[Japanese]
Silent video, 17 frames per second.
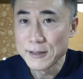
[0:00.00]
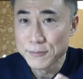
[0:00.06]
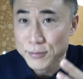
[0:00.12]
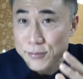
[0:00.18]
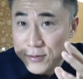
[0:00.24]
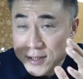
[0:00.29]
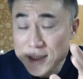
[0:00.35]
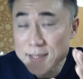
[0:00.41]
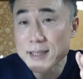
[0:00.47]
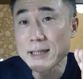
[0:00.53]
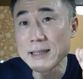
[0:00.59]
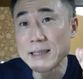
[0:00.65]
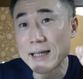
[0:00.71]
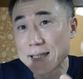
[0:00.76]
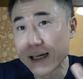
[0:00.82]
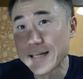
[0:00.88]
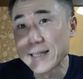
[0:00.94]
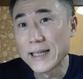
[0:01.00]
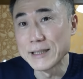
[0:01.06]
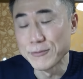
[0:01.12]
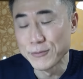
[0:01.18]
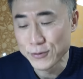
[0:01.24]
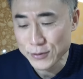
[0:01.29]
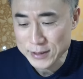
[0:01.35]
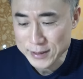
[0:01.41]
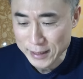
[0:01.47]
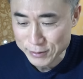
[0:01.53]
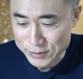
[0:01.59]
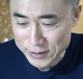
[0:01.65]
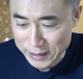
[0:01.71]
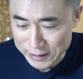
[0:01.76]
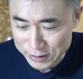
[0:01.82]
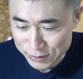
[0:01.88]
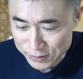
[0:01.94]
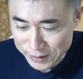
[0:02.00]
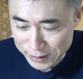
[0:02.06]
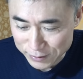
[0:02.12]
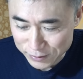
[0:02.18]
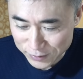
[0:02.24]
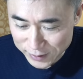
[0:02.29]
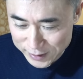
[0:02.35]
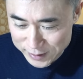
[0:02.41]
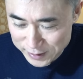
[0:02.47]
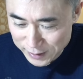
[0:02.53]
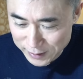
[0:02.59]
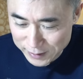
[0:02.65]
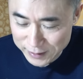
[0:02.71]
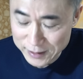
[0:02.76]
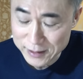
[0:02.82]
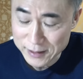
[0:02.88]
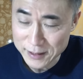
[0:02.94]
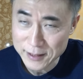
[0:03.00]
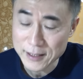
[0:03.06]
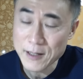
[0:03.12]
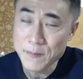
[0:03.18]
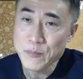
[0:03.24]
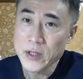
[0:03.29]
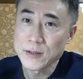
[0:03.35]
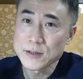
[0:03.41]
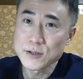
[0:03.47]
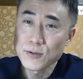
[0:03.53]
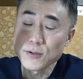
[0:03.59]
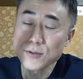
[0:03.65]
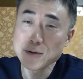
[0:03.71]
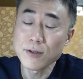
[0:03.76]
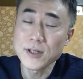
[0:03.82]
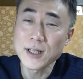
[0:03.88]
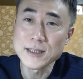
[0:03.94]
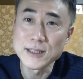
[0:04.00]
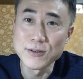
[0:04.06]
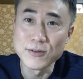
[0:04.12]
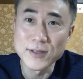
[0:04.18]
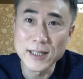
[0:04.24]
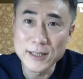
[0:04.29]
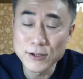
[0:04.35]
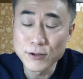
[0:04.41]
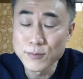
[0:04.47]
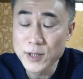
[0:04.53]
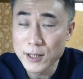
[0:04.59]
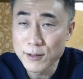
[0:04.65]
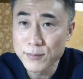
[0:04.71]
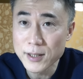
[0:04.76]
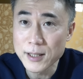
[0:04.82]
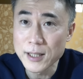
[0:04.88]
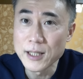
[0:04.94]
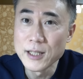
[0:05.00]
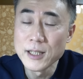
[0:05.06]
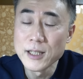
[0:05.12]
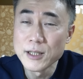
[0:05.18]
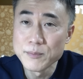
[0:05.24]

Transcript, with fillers: 不自然な体の大きさの選手っていうのがしていてそういう人たちの体を見れば